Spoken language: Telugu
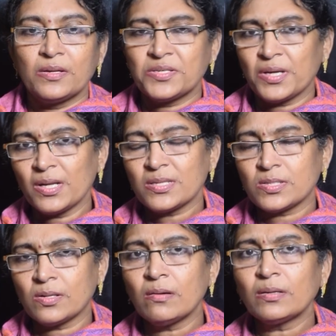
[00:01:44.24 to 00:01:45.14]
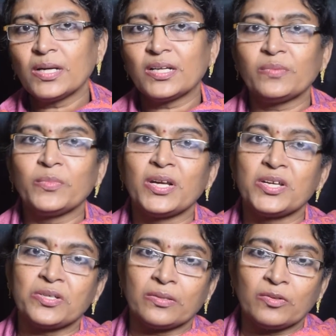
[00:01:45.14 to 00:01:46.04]
చాలా స్ట్రాంగ్
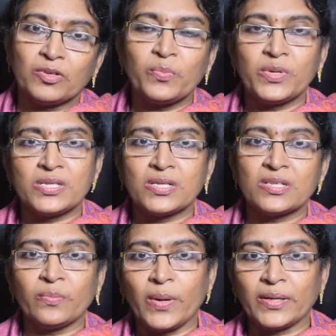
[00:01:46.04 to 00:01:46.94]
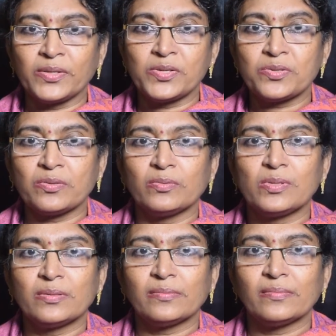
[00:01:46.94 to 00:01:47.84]
డిటర్మినేషన్ తోటి బిజినెస్ని పైకి తెచ్చుకోవచ్చు